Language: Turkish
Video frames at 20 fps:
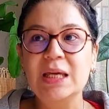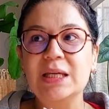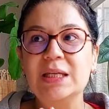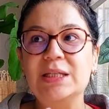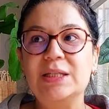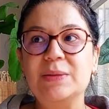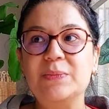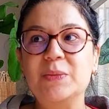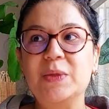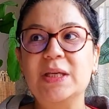
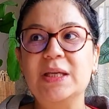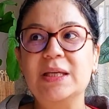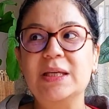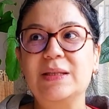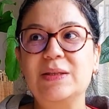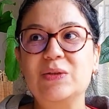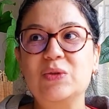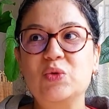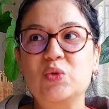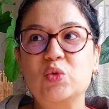
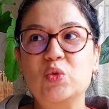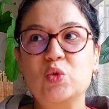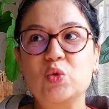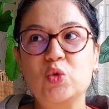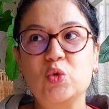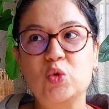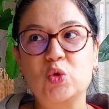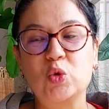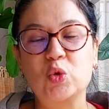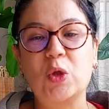Şimdi
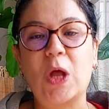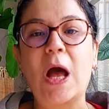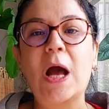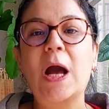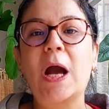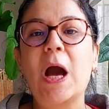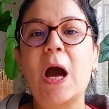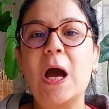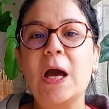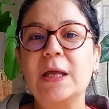
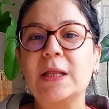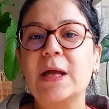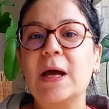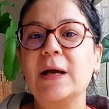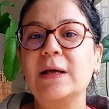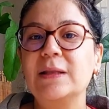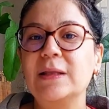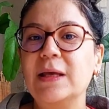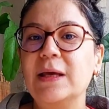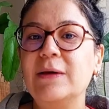sudan
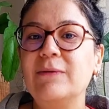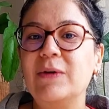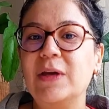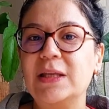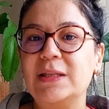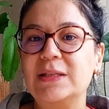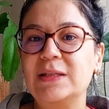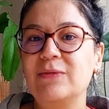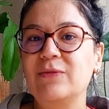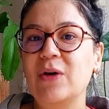kaynaklı
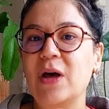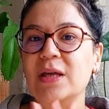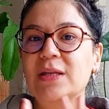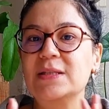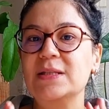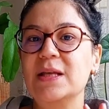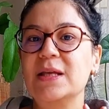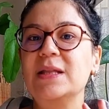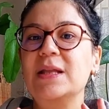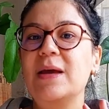evet
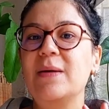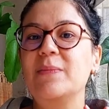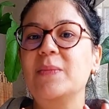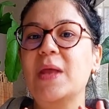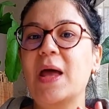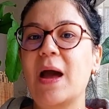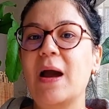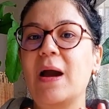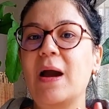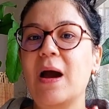fazla
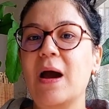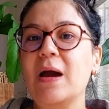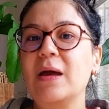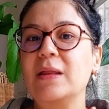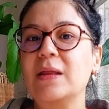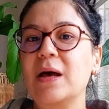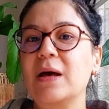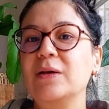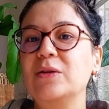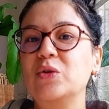nemden
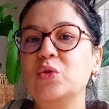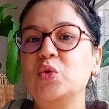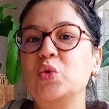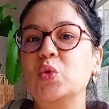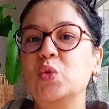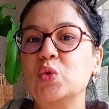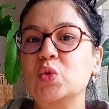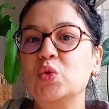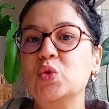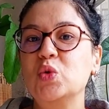kaynaklı
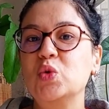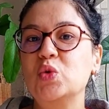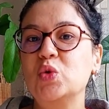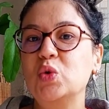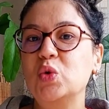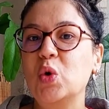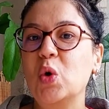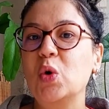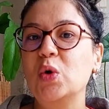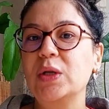çok uzun
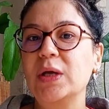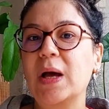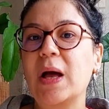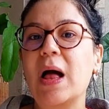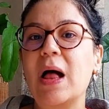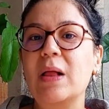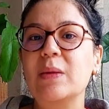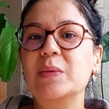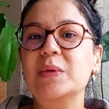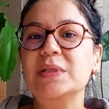süre orada
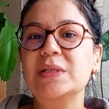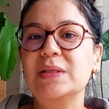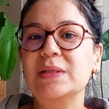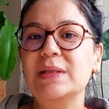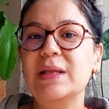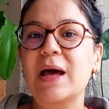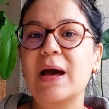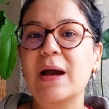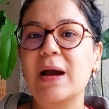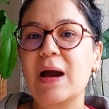
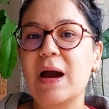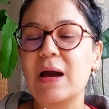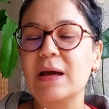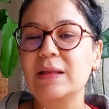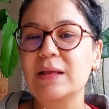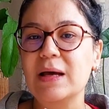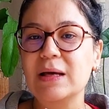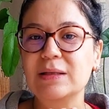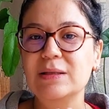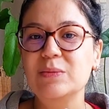kalmasından
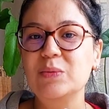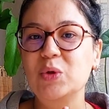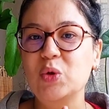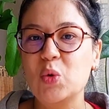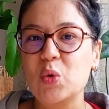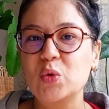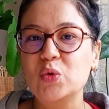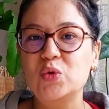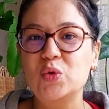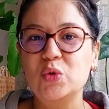kaynaklı bir
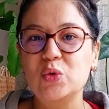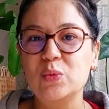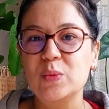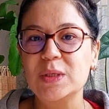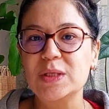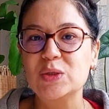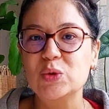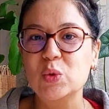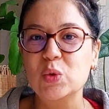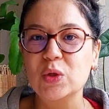kök
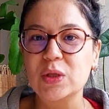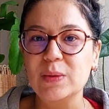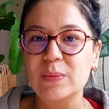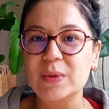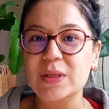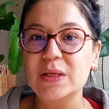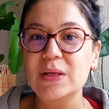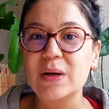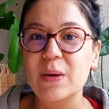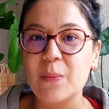çürümesi
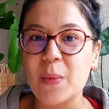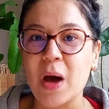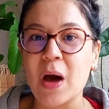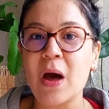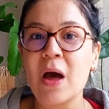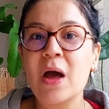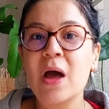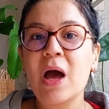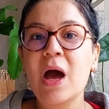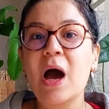olabilir
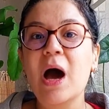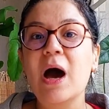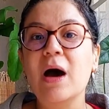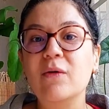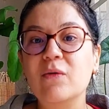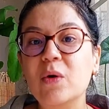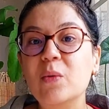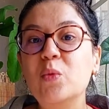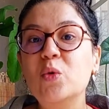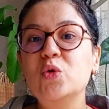ama
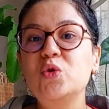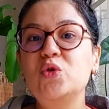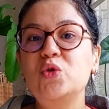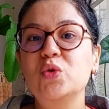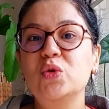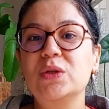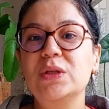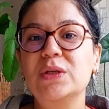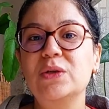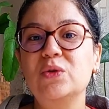hava
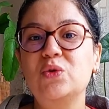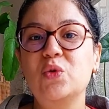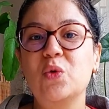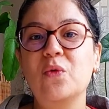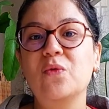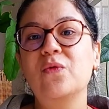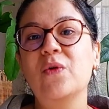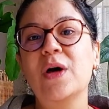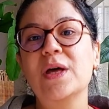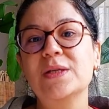boşlukları
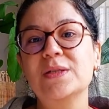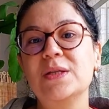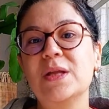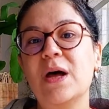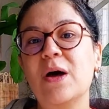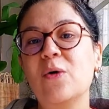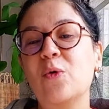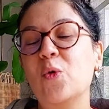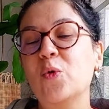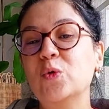çok
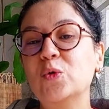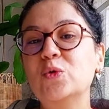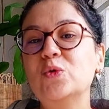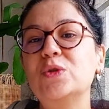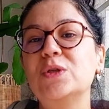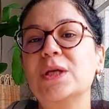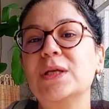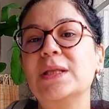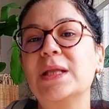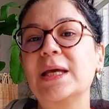fazla
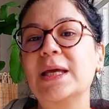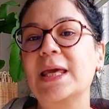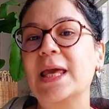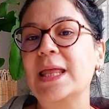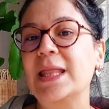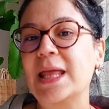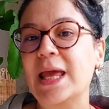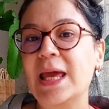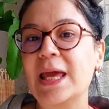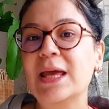olursa da
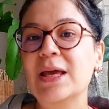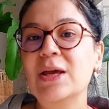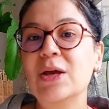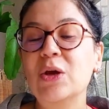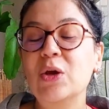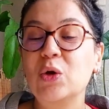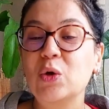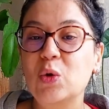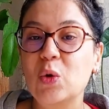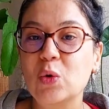gene
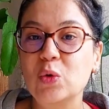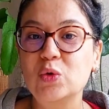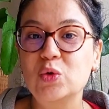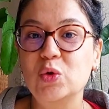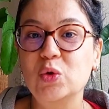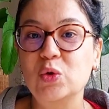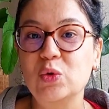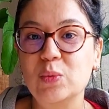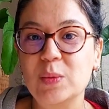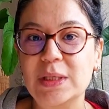kök
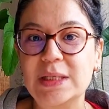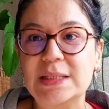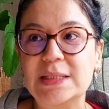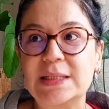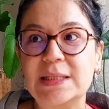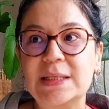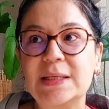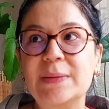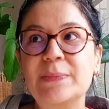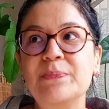
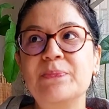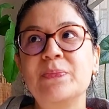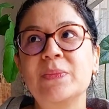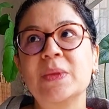çürümesi,